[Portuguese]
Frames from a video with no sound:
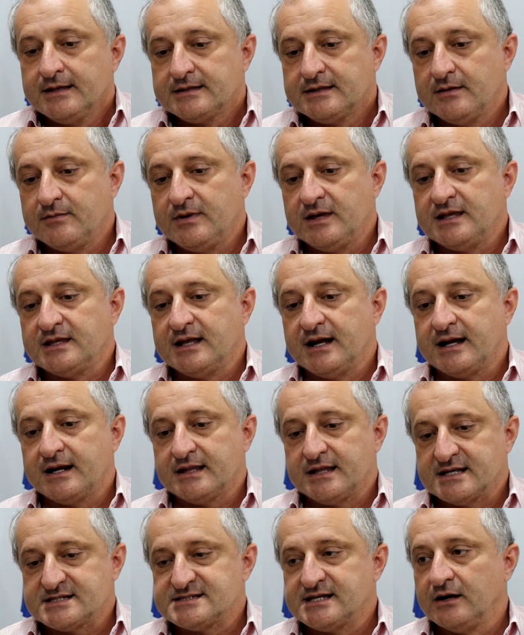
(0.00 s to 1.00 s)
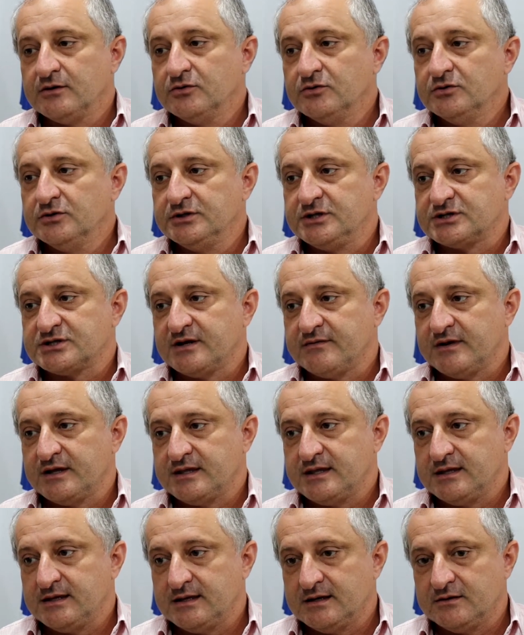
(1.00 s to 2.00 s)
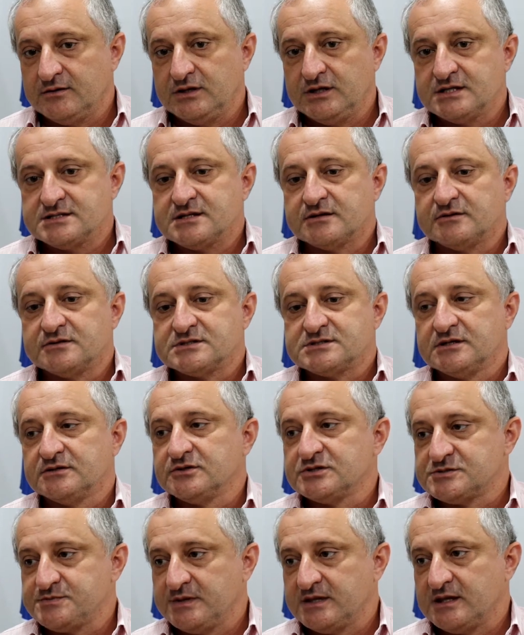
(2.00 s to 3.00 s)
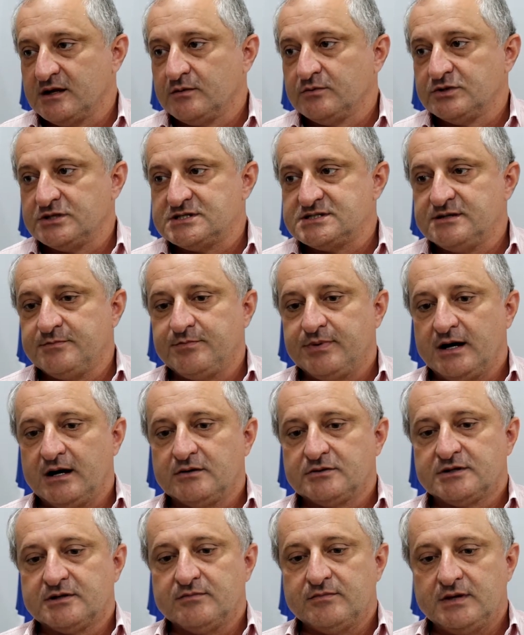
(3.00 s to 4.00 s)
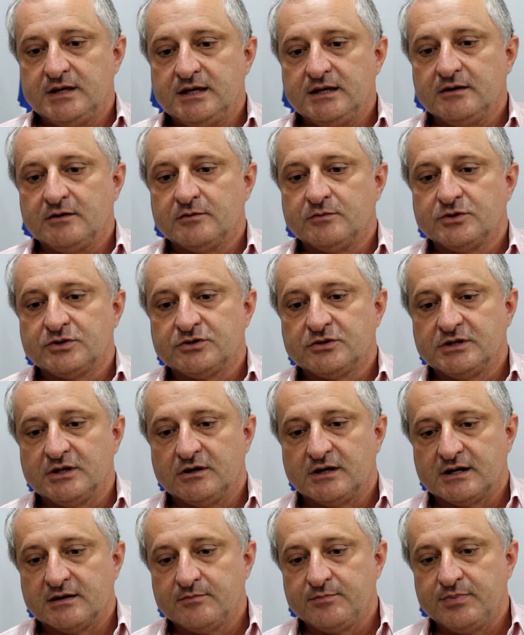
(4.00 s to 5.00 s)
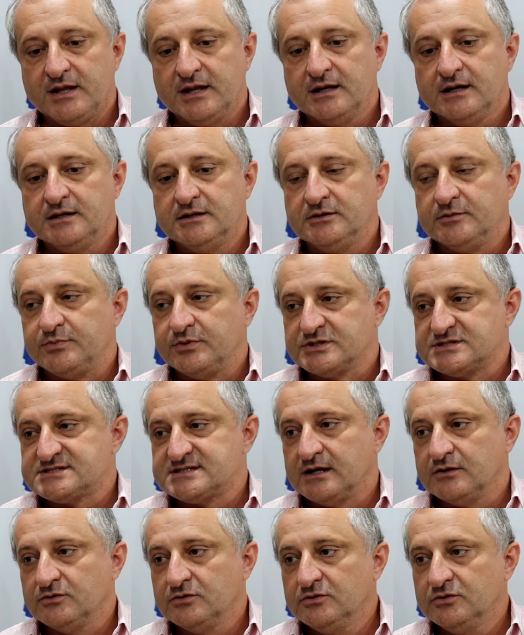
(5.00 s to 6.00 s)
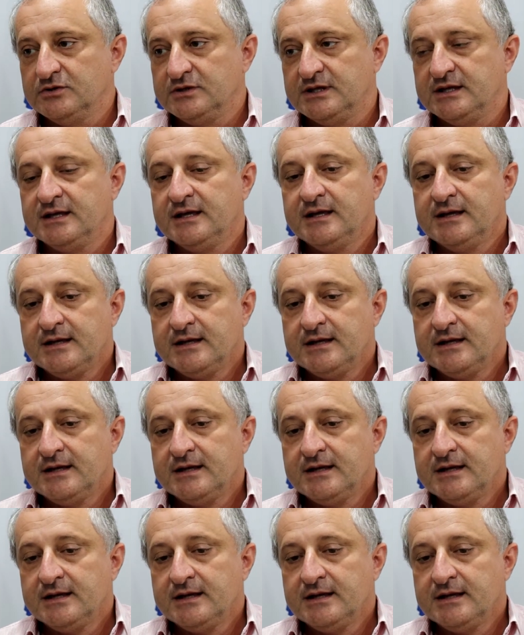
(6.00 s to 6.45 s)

também na área da saúde, já vai ter o início da construção do hospital municipal também, como toda hora ampliando pós posto saúde,